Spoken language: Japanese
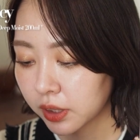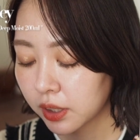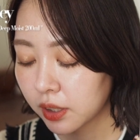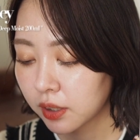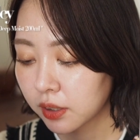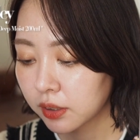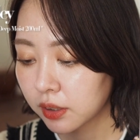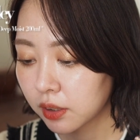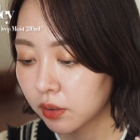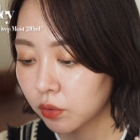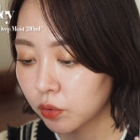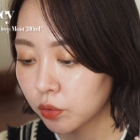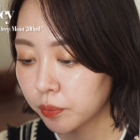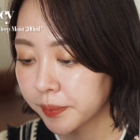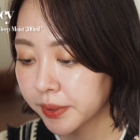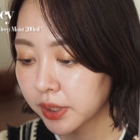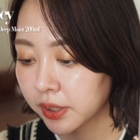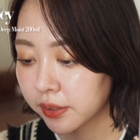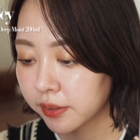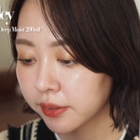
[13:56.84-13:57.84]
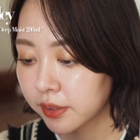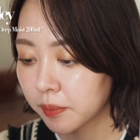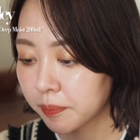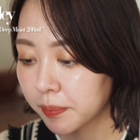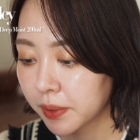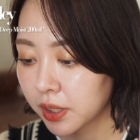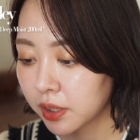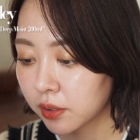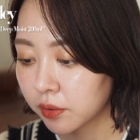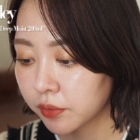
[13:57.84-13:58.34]
毛穴を埋めないさっ
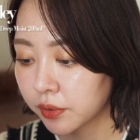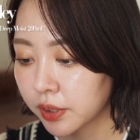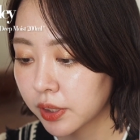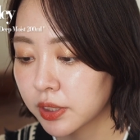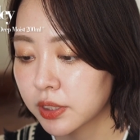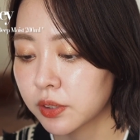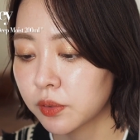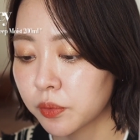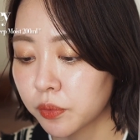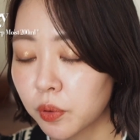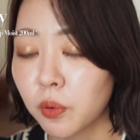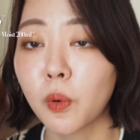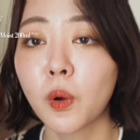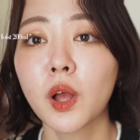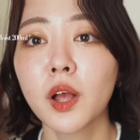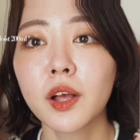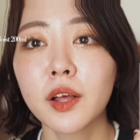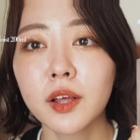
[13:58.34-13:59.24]
ぱりなクレンジング、そう